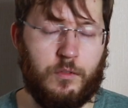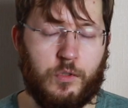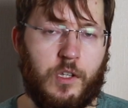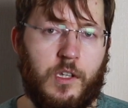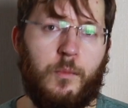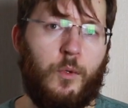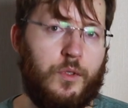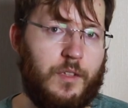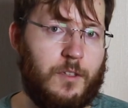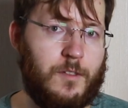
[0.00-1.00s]
не слушать не
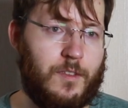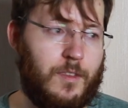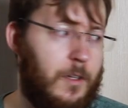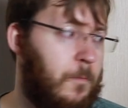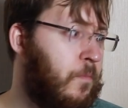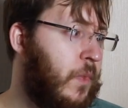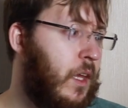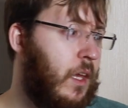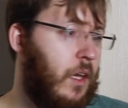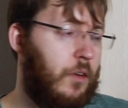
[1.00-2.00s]
будут, соответственно.
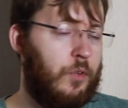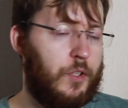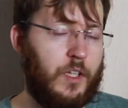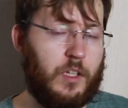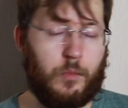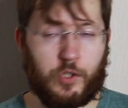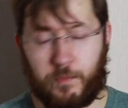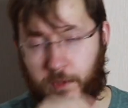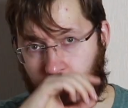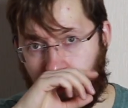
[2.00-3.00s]
Вот, это
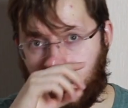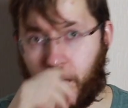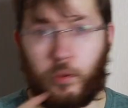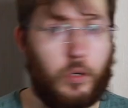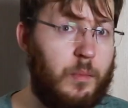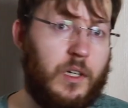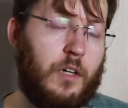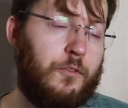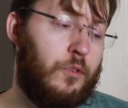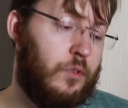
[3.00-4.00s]
может быть какой-то другой
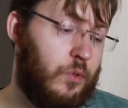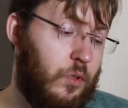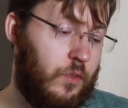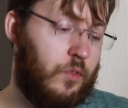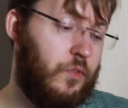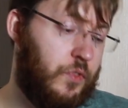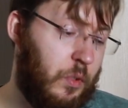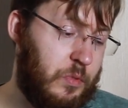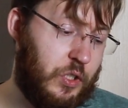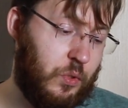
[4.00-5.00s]
микрофон, но суть в
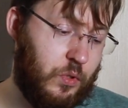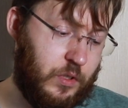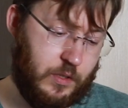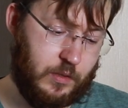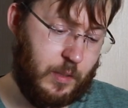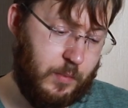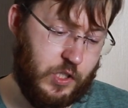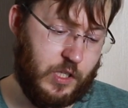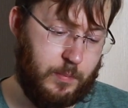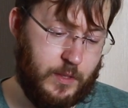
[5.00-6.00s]
том, что вот
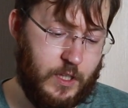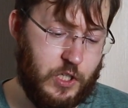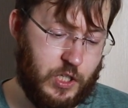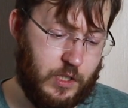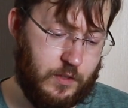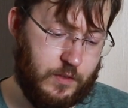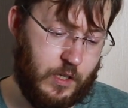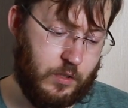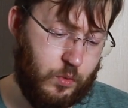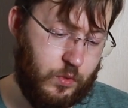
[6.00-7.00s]
обычная петличка за
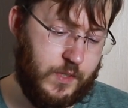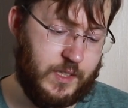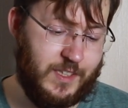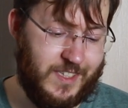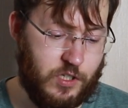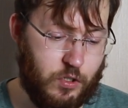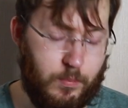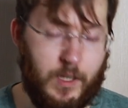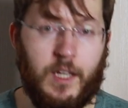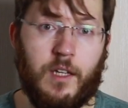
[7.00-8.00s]
1-2 тысячи
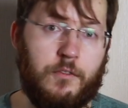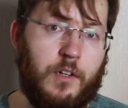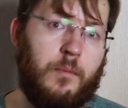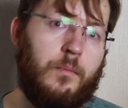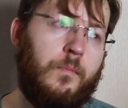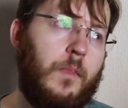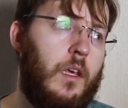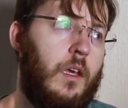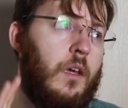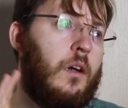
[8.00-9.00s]
рублей вам
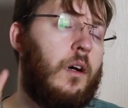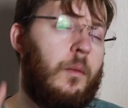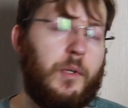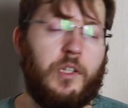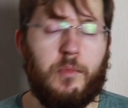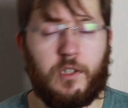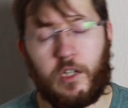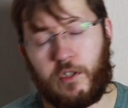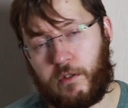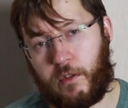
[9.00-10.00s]
а, поднимет
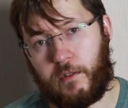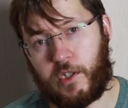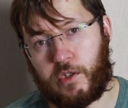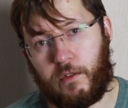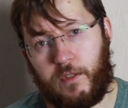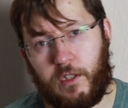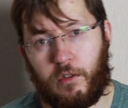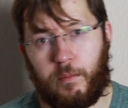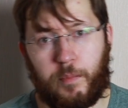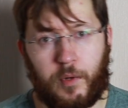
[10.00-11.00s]
качество вашего
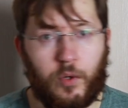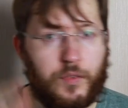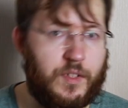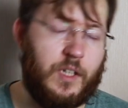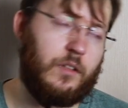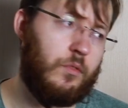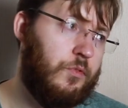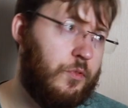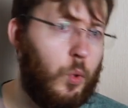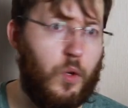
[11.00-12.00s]
видео просто ну,
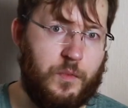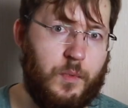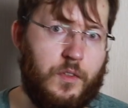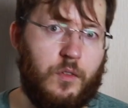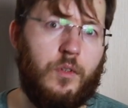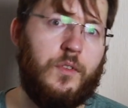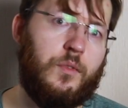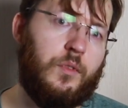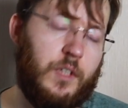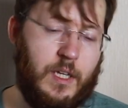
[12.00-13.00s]
в космос. То
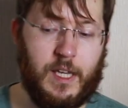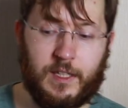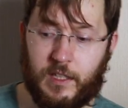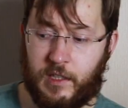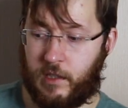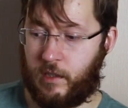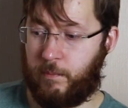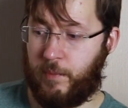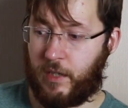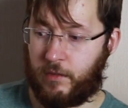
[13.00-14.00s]
есть вот
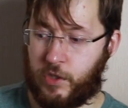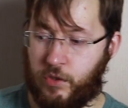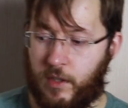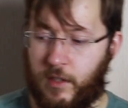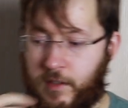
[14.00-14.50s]
это первое, что я для